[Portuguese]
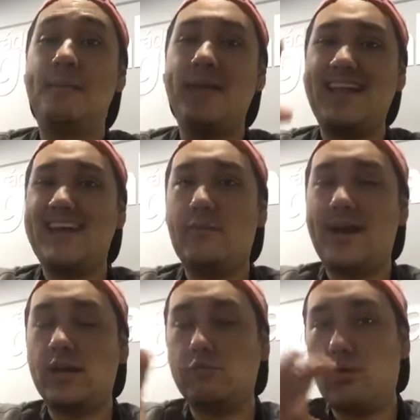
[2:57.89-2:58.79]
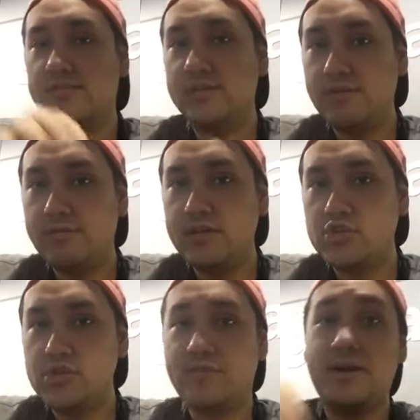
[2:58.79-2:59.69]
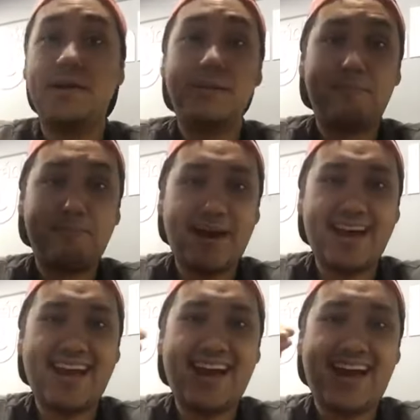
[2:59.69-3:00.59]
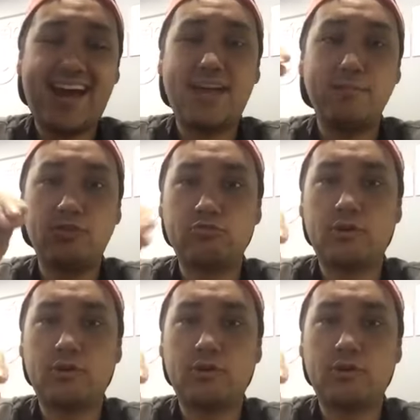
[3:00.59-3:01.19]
para dar uma resposta definitiva para a emissora,